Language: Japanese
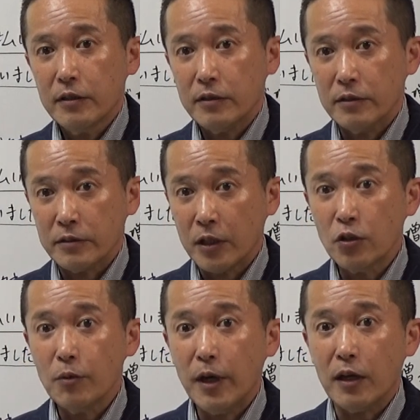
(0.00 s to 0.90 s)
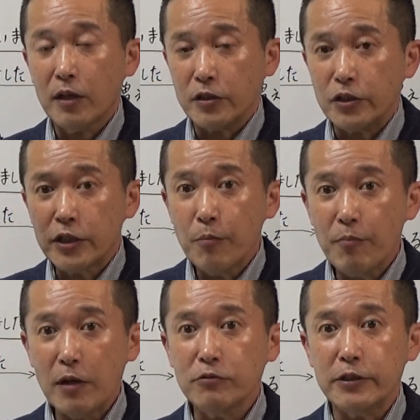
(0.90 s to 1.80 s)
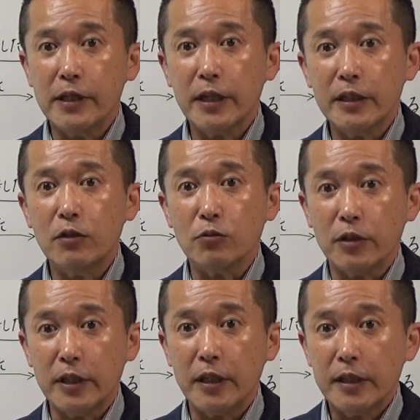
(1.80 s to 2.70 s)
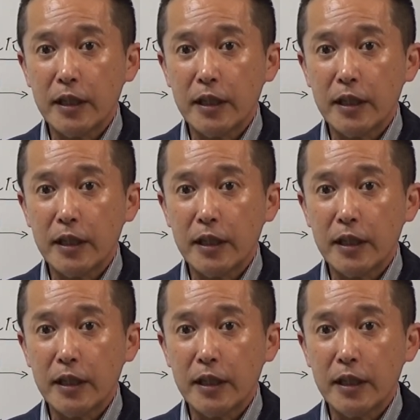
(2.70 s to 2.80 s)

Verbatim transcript: うん、例えば2,000万売り上げてるのに